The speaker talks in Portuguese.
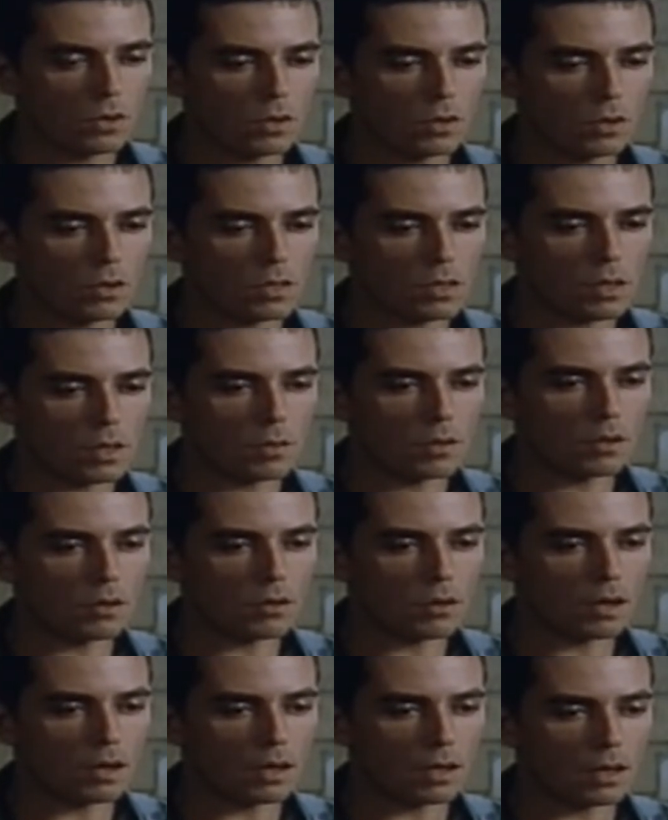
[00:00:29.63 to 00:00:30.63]
creo que sea
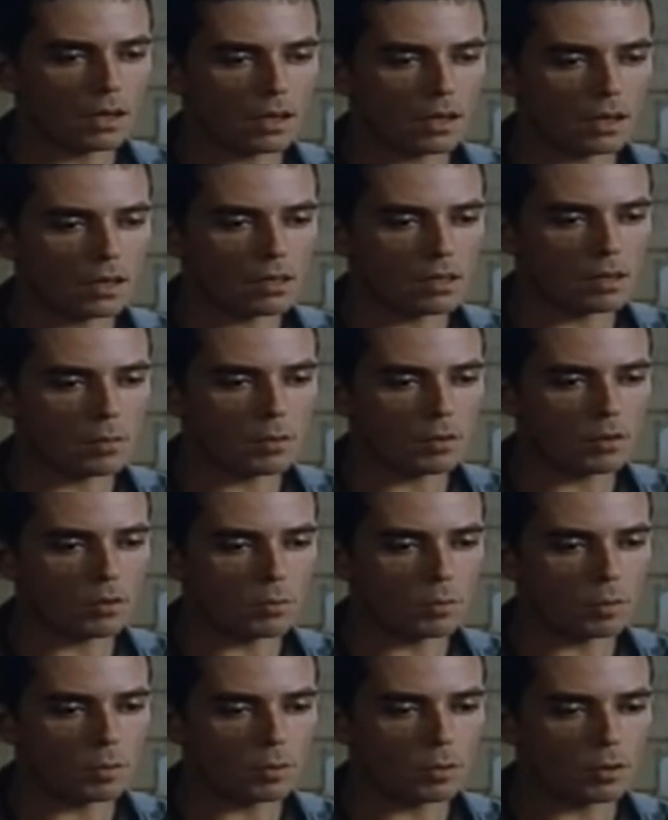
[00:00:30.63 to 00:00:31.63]
habitual que alguien se
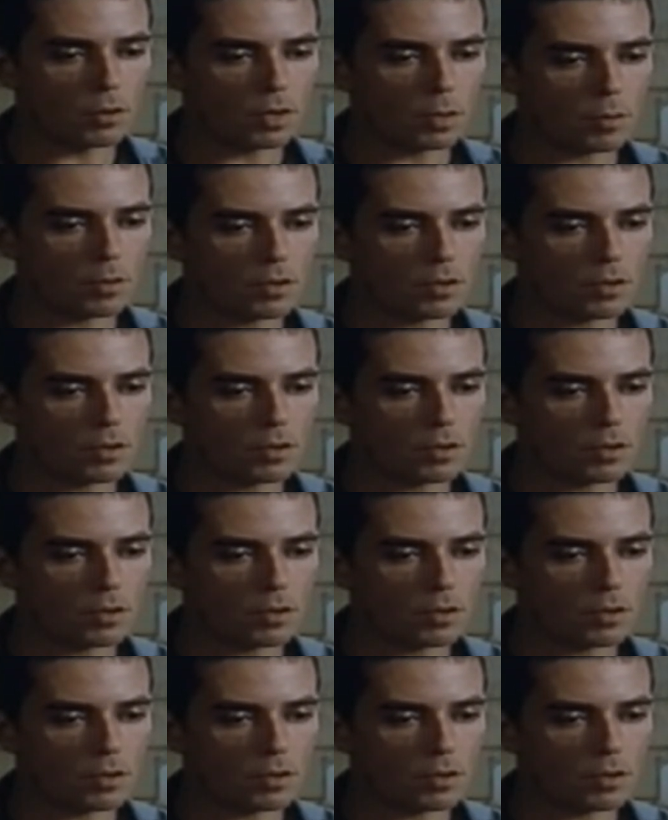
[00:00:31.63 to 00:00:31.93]
preocupe por otra